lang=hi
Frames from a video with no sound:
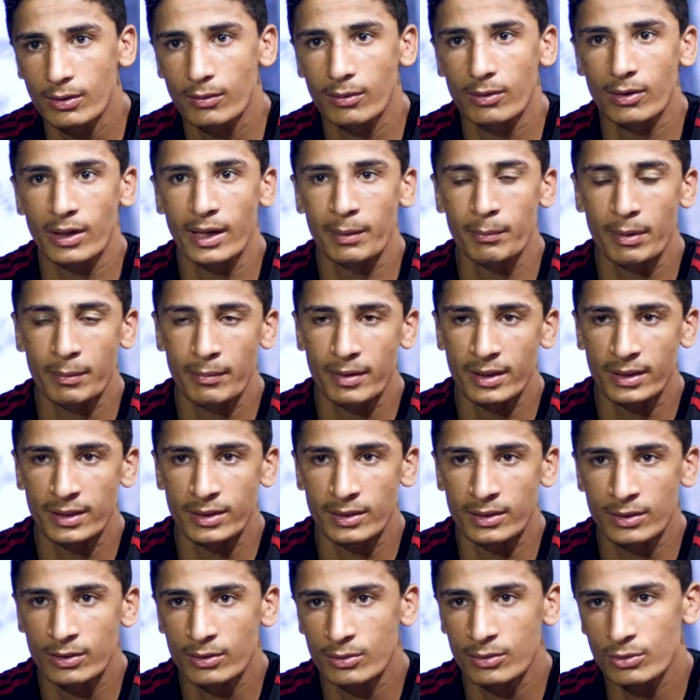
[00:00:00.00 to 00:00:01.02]
वो एम एम ए
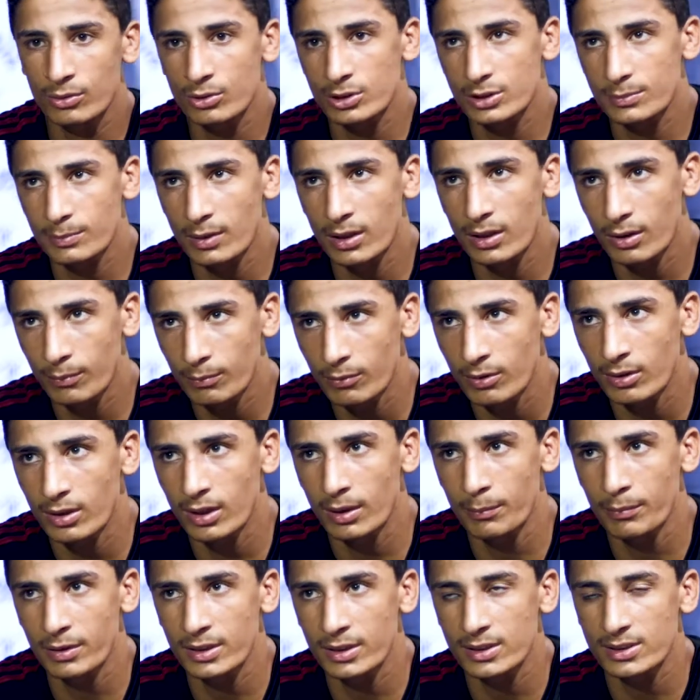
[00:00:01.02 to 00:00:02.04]
की उसमें
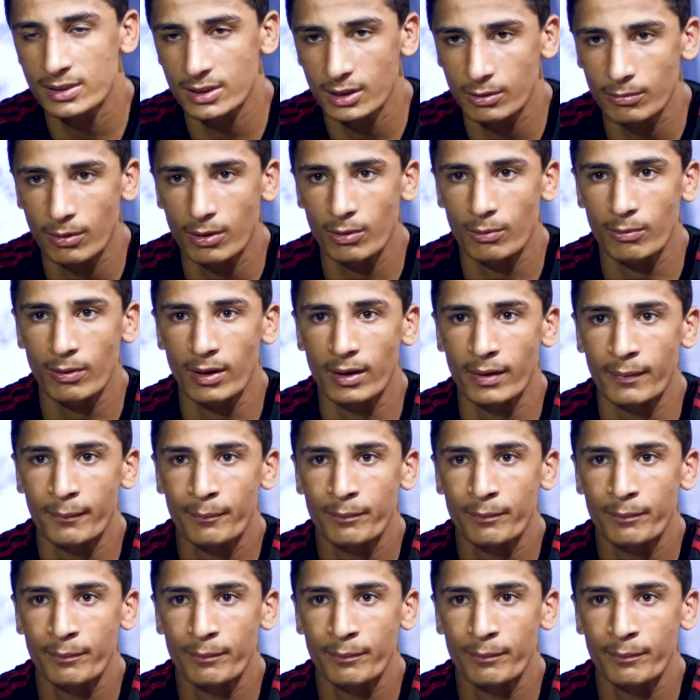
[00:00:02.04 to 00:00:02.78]
अलहमदिल्ला में सिल्वर हुआ